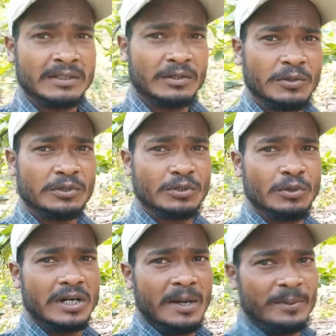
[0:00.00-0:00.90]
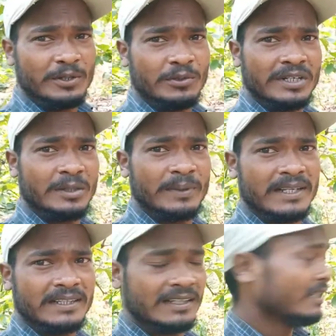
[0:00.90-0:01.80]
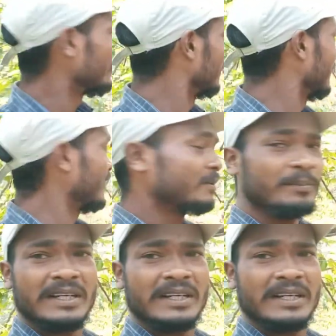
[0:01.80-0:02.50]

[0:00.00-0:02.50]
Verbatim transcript: तो दोस्तों काफ़ी ढूंढने के बाद देखिए मुझे एक